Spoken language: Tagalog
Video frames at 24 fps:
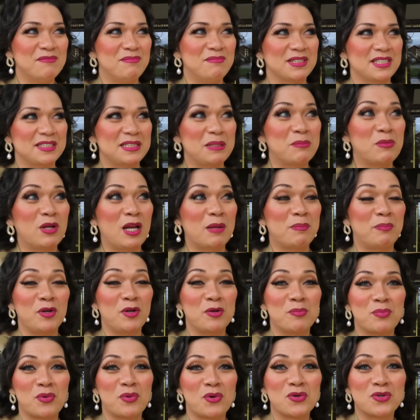Magsisimula
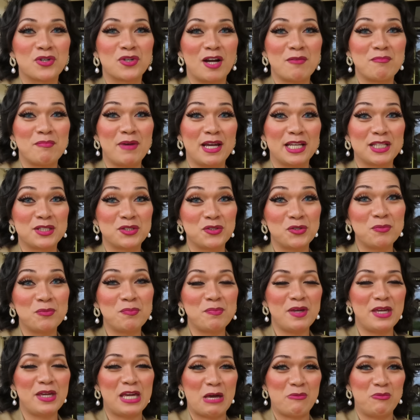po yung program by
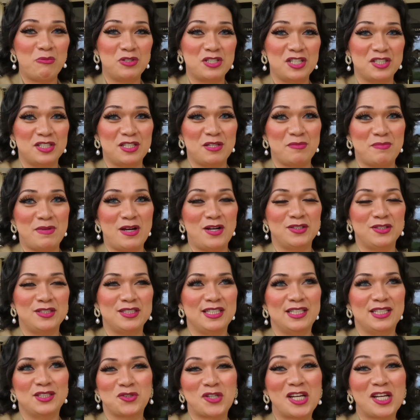2 p.m. which is
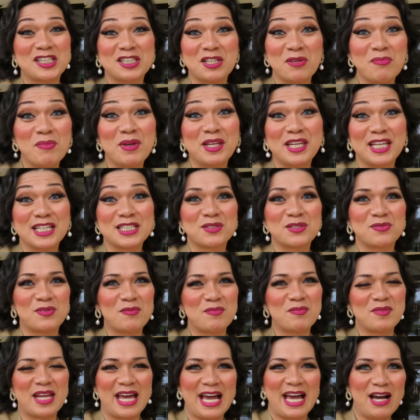about 20 uh, minutes
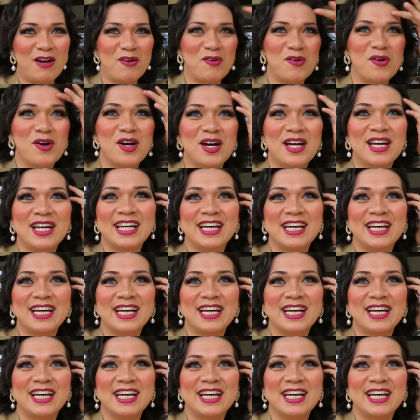from now.